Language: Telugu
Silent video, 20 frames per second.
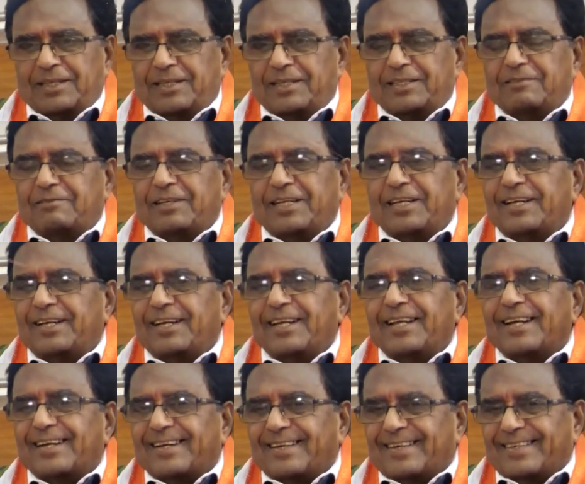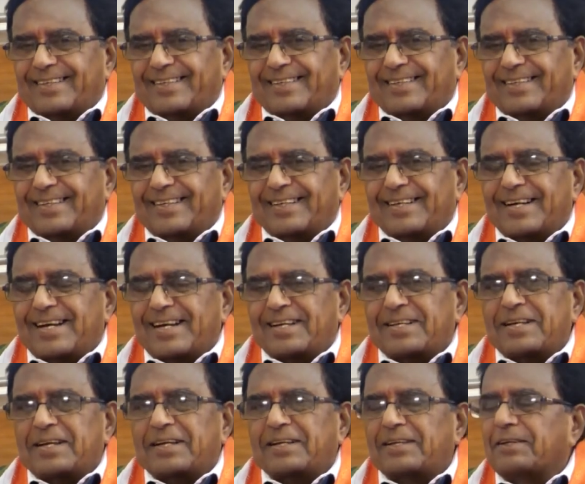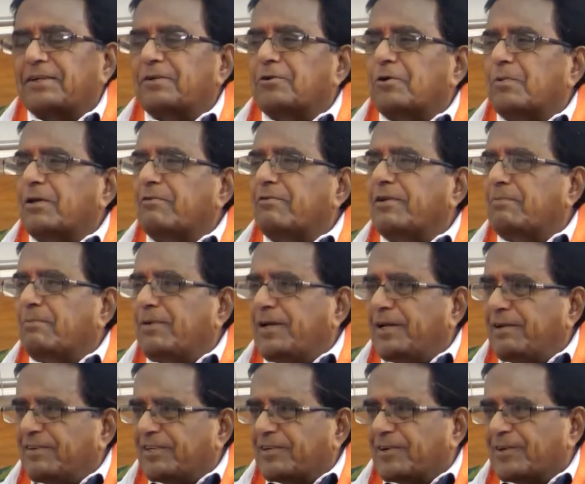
ఈజ్ వెరీ రేర్ నోబడి విల్ బిలీవ్ ఇట్